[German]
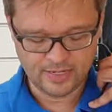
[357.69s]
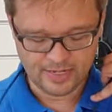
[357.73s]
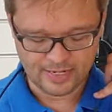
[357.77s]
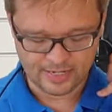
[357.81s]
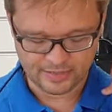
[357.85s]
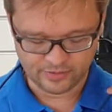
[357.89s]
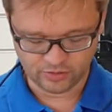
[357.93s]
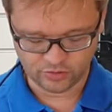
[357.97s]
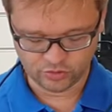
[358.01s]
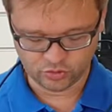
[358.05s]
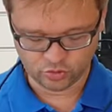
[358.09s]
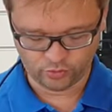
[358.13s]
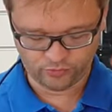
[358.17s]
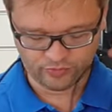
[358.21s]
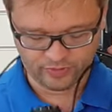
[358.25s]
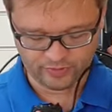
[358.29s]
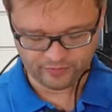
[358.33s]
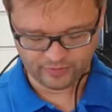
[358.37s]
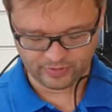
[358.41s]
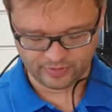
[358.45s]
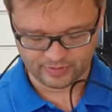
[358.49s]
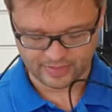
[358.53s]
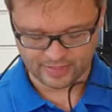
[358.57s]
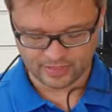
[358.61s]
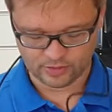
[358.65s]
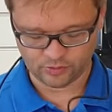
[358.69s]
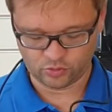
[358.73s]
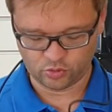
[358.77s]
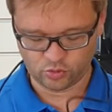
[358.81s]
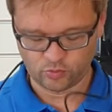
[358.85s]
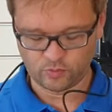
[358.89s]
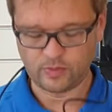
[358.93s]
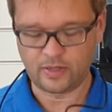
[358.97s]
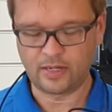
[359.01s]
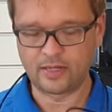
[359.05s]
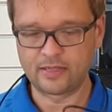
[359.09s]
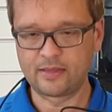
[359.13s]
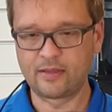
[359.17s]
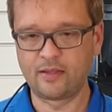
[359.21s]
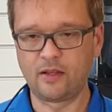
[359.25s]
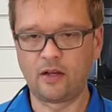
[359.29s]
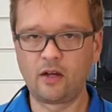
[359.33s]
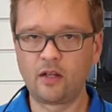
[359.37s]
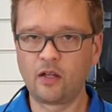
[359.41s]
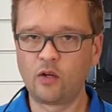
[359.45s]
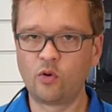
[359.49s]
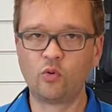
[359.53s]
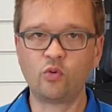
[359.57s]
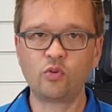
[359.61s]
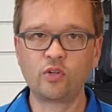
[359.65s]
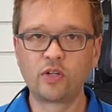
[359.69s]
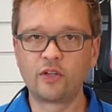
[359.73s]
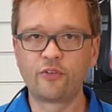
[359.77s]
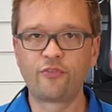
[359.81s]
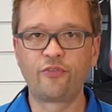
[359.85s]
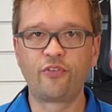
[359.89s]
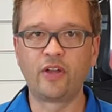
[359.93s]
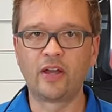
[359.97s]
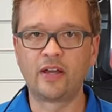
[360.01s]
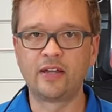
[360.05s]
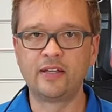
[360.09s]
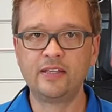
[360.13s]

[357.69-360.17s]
Also insofern wird der Automat nachher ungefähr